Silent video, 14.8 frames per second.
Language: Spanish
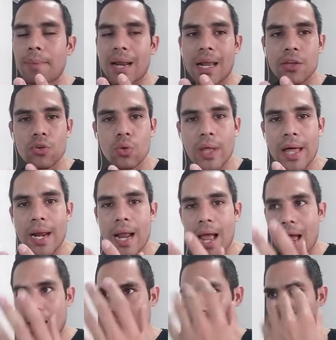para ayudar
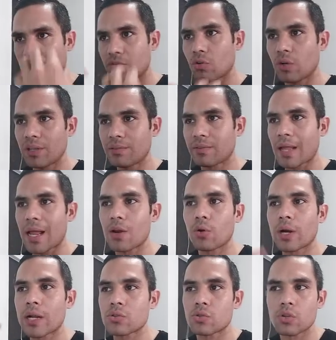al inversionista a
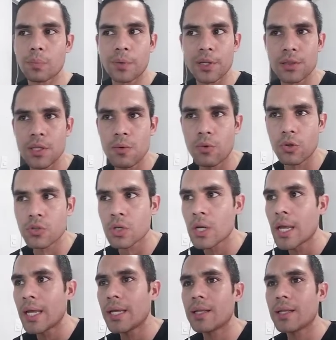lograr sus objetivos